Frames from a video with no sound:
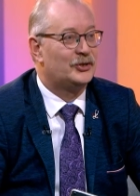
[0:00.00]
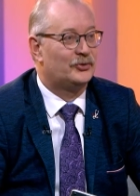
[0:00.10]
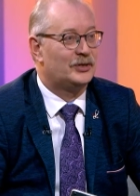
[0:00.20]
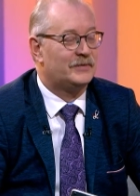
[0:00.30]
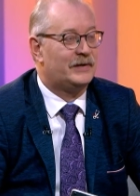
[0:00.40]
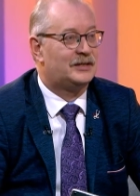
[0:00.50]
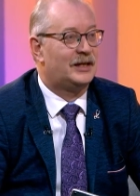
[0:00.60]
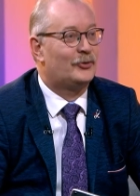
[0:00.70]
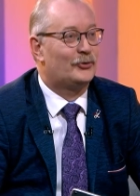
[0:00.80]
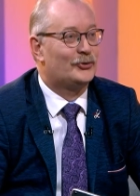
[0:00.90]
что называется,
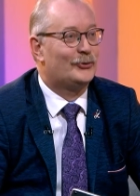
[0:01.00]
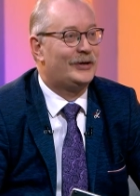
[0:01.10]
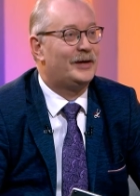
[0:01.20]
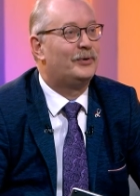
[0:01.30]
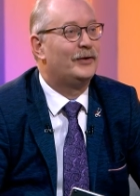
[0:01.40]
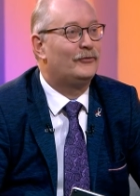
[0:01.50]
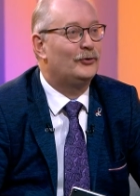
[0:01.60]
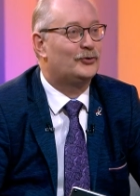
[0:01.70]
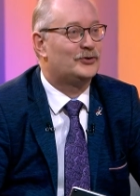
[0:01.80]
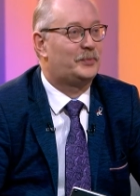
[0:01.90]
на корочку хлеба и
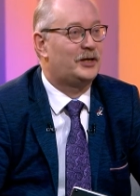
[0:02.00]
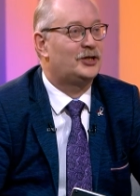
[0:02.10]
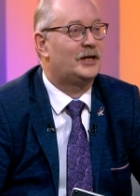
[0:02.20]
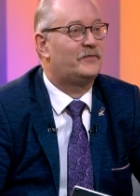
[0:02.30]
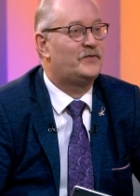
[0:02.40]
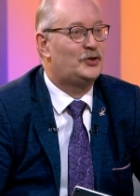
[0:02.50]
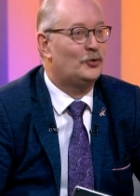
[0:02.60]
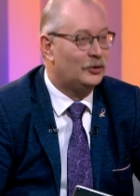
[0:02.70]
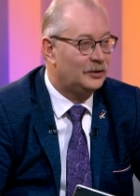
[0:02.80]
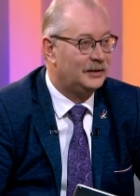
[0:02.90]
воду, запрещать
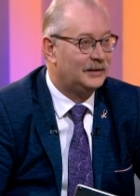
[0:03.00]
все,